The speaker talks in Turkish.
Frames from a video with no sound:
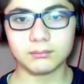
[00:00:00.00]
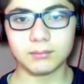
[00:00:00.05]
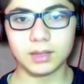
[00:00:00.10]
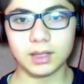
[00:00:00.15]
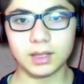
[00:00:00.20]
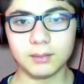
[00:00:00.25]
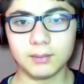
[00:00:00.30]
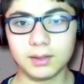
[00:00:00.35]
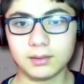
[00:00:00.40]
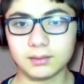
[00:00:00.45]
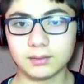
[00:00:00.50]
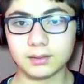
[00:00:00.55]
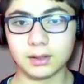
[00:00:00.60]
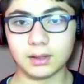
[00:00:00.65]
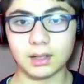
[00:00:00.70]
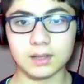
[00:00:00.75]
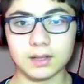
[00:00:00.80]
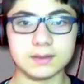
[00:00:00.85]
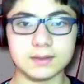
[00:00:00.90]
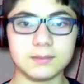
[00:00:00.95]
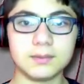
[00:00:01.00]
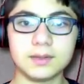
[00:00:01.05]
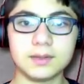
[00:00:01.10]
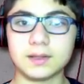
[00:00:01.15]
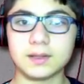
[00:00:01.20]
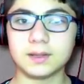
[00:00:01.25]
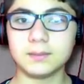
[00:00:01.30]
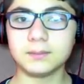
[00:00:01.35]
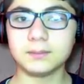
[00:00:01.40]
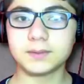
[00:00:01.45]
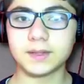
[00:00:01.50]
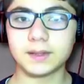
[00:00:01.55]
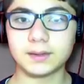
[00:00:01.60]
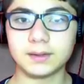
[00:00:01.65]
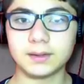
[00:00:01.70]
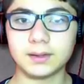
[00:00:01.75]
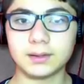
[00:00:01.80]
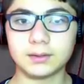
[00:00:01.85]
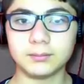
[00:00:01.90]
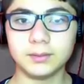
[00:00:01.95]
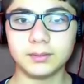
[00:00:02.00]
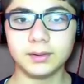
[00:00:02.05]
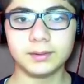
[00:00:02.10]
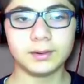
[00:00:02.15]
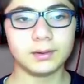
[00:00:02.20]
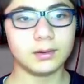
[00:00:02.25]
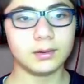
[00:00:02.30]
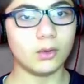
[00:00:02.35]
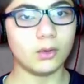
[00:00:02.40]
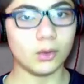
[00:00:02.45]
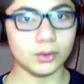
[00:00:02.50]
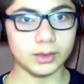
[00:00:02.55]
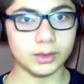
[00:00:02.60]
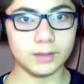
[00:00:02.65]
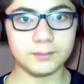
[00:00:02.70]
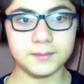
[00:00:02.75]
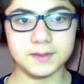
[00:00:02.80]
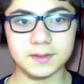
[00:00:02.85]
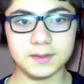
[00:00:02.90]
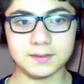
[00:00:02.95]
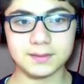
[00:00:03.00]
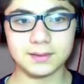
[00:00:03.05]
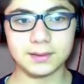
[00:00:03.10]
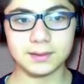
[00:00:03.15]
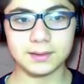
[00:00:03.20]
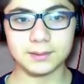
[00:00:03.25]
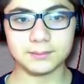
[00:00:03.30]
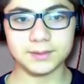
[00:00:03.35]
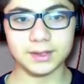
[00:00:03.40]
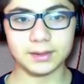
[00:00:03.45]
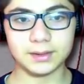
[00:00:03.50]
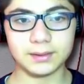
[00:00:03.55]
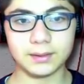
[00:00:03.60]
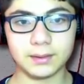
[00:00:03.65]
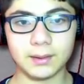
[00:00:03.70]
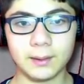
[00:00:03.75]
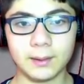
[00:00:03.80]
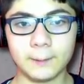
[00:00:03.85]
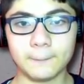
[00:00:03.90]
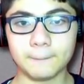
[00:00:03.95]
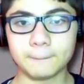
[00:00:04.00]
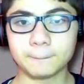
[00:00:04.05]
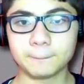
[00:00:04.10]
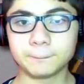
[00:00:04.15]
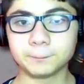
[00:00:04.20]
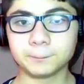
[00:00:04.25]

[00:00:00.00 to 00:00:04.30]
Ben hemen arsama gideyim kendi yerime. Oradan bir satın alayım şeylerden.